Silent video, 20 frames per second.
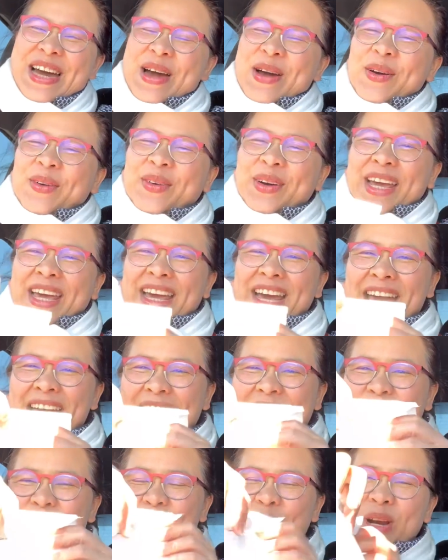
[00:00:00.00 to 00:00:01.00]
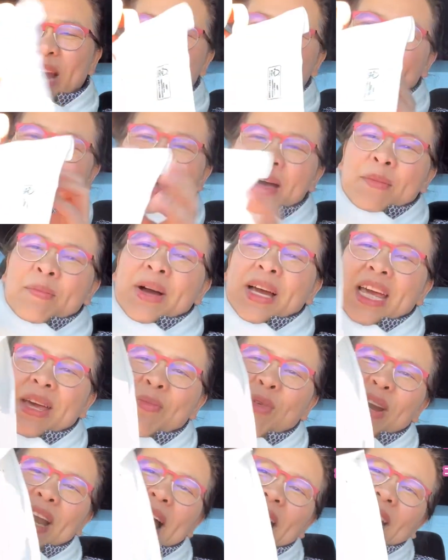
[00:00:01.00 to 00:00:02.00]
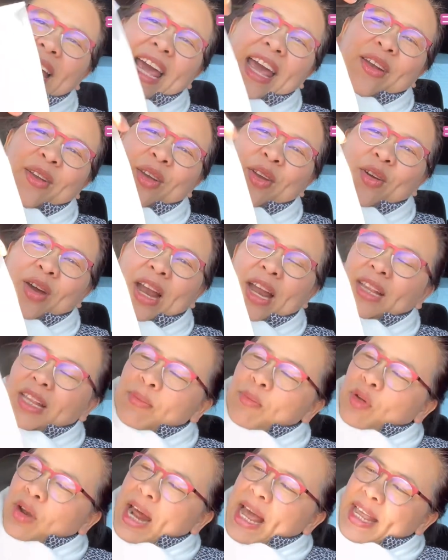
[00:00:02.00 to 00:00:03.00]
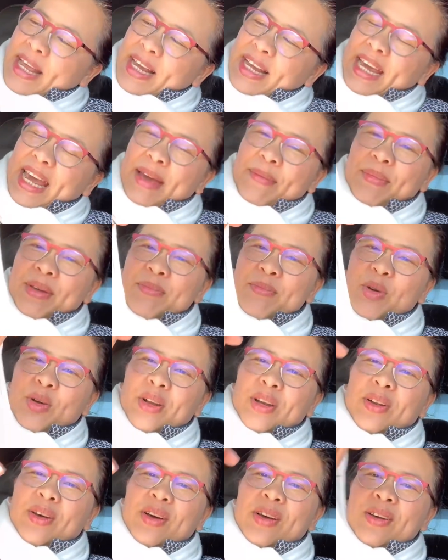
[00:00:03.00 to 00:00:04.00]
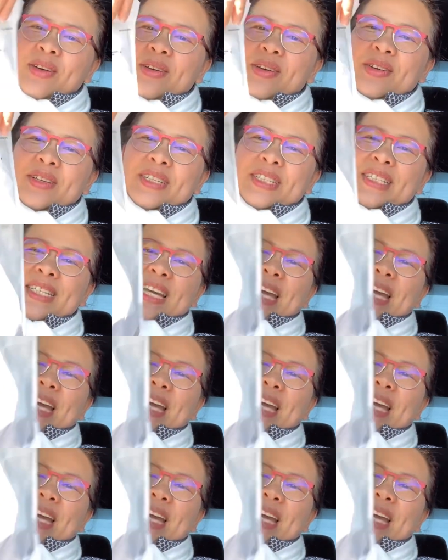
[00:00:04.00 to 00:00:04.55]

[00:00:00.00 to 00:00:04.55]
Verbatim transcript: โอเคค่ะ เดี๋ยวโมนาเมื่อกี้โมนาแกะหน่อยๆแล้วแต่โมนายังแกะไม่หมดเนาะก็จะ